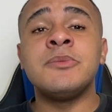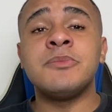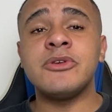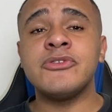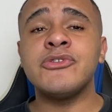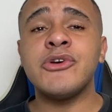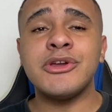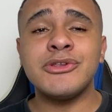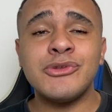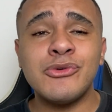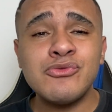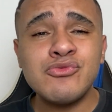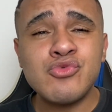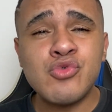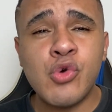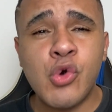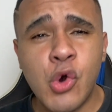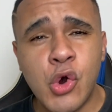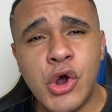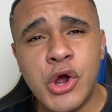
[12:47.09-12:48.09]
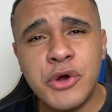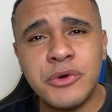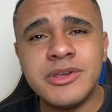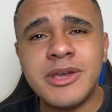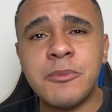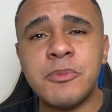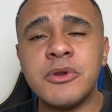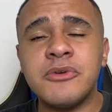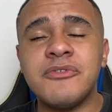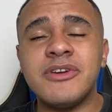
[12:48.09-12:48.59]
Pessoal, então corram
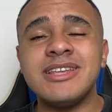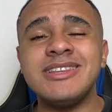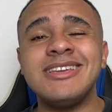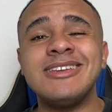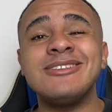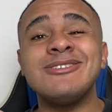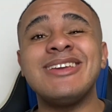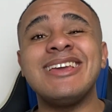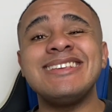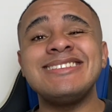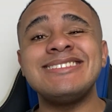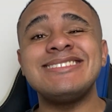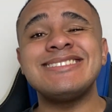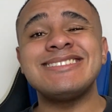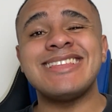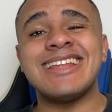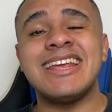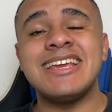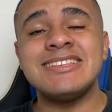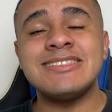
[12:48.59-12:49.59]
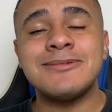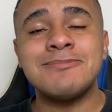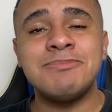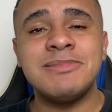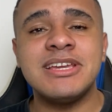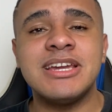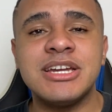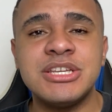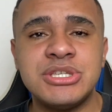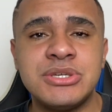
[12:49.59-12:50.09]
e aproveitem esses três
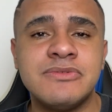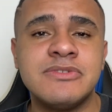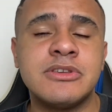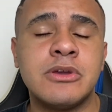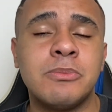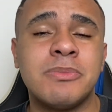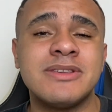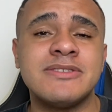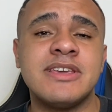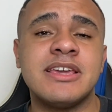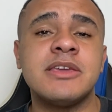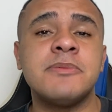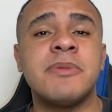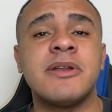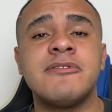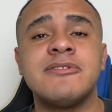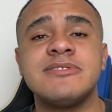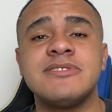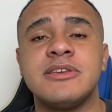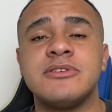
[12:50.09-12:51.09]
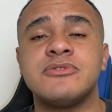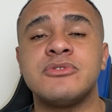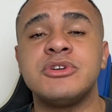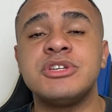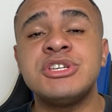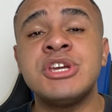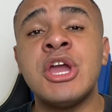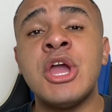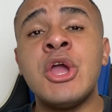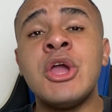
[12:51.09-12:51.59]
aplicativos que eu passei aqui para vocês
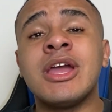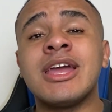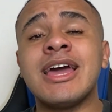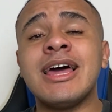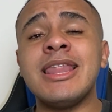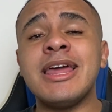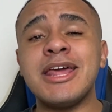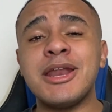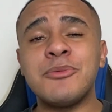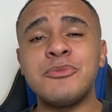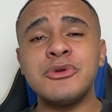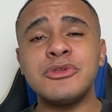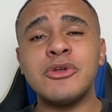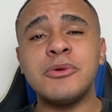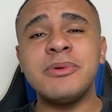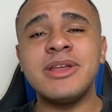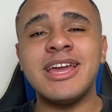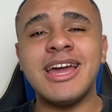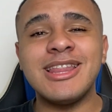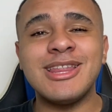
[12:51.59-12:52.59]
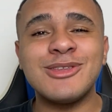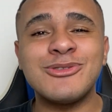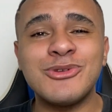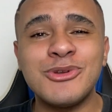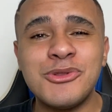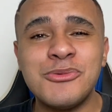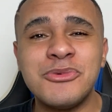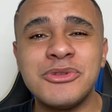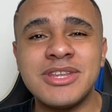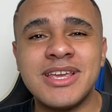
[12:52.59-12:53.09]
hoje. Galera, muito obrigado a
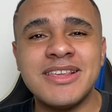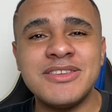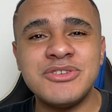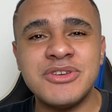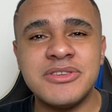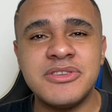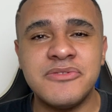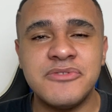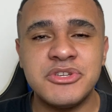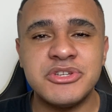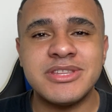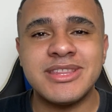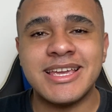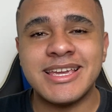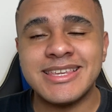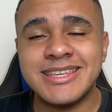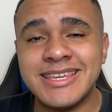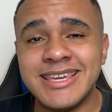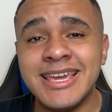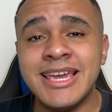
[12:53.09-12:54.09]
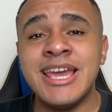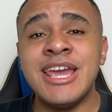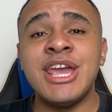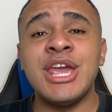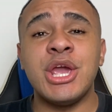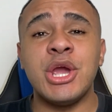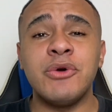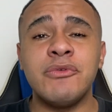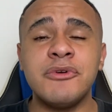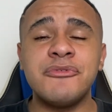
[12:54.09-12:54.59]
todo mundo que assistiu esse vídeo até aqui.
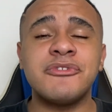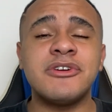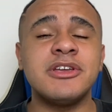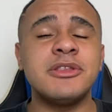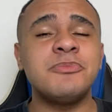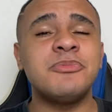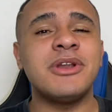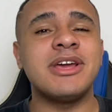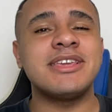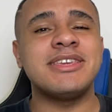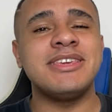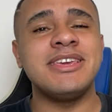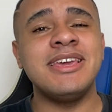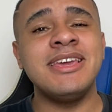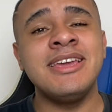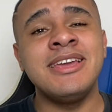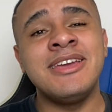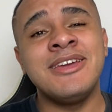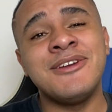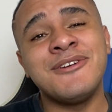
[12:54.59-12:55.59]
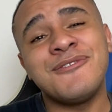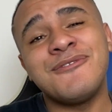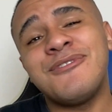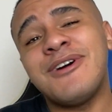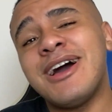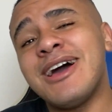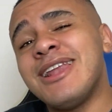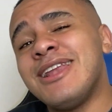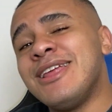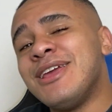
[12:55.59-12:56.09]
Eu vou ficando por aqui.
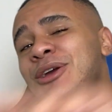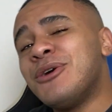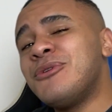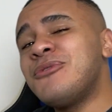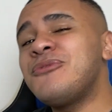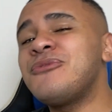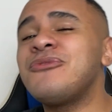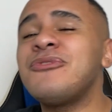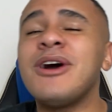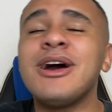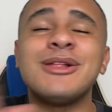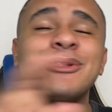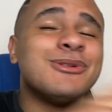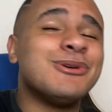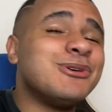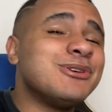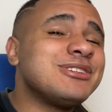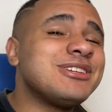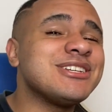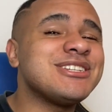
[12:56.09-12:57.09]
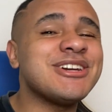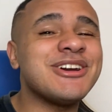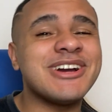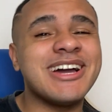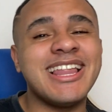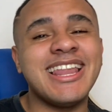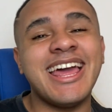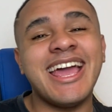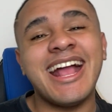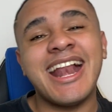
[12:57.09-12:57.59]
Valeu, falou, tchau,
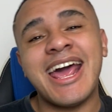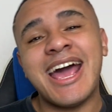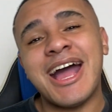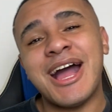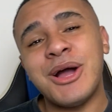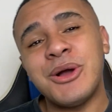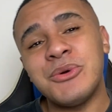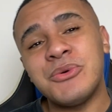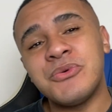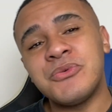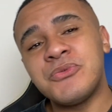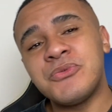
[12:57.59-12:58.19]
tchau, galera.